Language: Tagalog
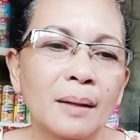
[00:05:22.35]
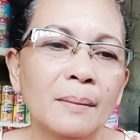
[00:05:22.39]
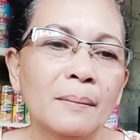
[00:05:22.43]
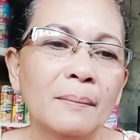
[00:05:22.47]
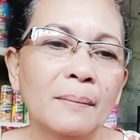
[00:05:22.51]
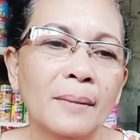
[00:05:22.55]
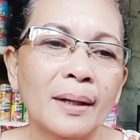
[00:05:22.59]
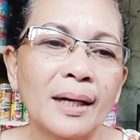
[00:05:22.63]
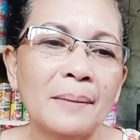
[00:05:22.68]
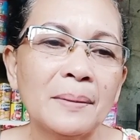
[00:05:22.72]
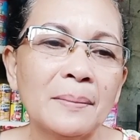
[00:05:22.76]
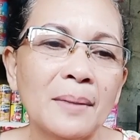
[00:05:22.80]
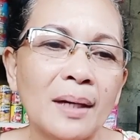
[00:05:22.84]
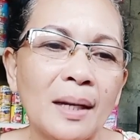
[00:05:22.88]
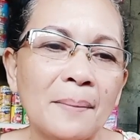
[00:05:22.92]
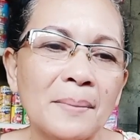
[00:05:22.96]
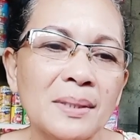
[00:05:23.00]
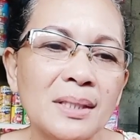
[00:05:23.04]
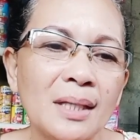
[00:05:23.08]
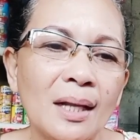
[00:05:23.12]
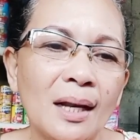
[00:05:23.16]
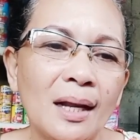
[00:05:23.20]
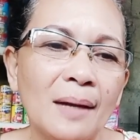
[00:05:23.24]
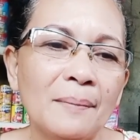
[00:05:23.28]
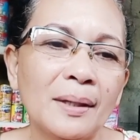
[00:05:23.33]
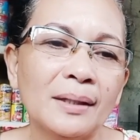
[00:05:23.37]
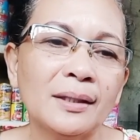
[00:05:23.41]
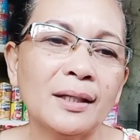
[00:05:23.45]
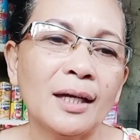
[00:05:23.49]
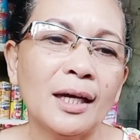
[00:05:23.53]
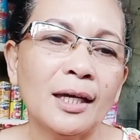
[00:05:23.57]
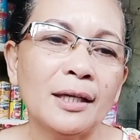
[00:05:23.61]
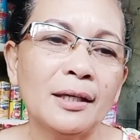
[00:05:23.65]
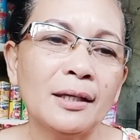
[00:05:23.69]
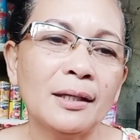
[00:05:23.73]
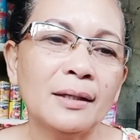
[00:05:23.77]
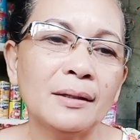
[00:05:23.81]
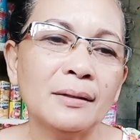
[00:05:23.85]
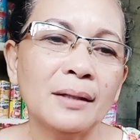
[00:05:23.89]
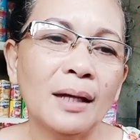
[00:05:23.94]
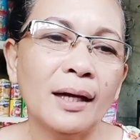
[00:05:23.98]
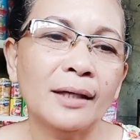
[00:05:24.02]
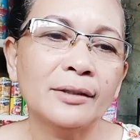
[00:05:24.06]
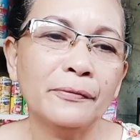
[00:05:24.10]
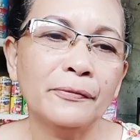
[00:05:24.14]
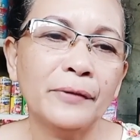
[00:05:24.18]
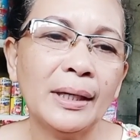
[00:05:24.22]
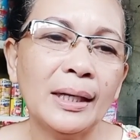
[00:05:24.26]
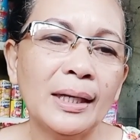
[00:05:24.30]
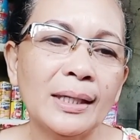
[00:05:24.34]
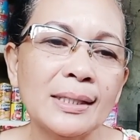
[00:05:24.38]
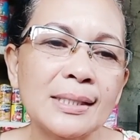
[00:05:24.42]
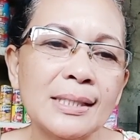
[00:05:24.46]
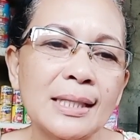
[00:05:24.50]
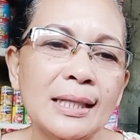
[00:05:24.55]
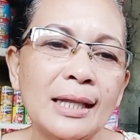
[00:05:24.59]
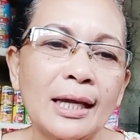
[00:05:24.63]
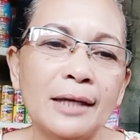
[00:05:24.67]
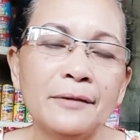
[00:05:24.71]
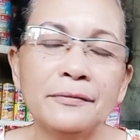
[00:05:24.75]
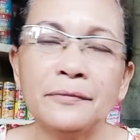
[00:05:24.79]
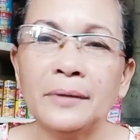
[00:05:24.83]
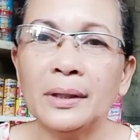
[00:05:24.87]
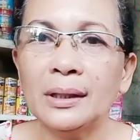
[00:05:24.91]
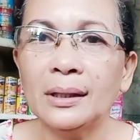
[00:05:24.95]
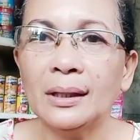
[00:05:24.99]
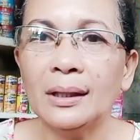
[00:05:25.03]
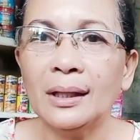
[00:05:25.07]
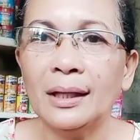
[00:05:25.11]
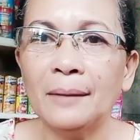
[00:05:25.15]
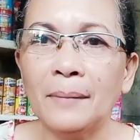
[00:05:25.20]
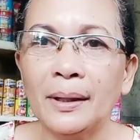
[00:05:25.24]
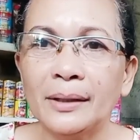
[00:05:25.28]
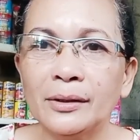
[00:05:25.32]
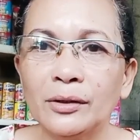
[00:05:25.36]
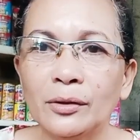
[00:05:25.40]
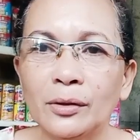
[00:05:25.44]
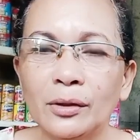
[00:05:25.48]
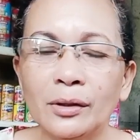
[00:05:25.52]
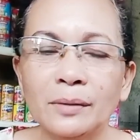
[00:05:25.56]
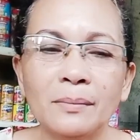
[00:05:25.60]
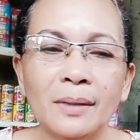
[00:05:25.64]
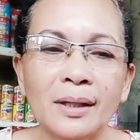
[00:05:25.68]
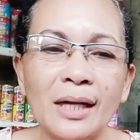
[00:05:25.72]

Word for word: Maraming maraming salamat kay uh, ah, Phyllis Life in Lebanon.